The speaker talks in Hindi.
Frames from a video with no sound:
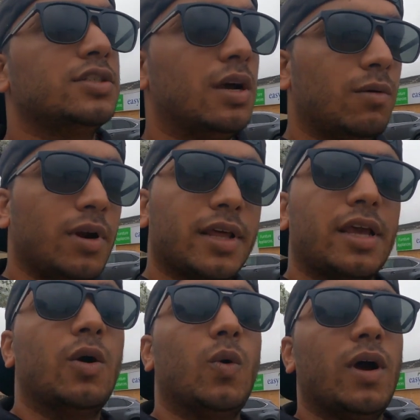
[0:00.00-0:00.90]
चाहे वो
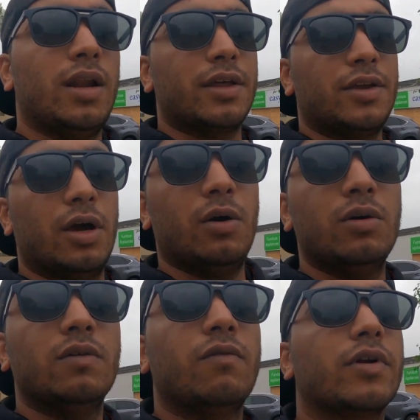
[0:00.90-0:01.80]
लड़के हो या लड़कियाँ हों
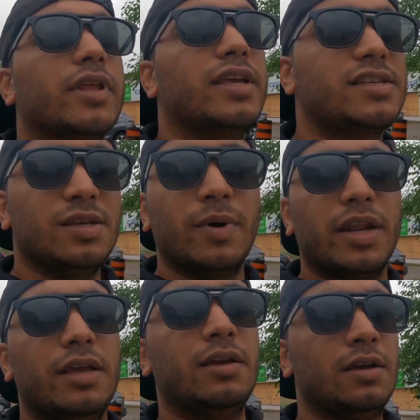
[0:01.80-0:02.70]
फॉर द इजी
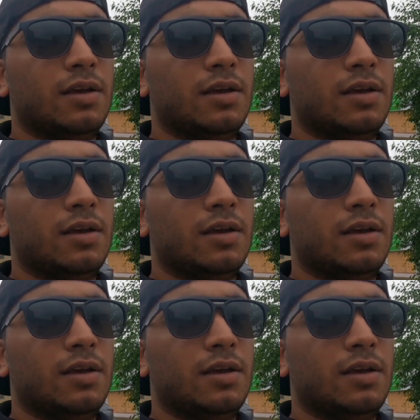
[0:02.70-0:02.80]
मनी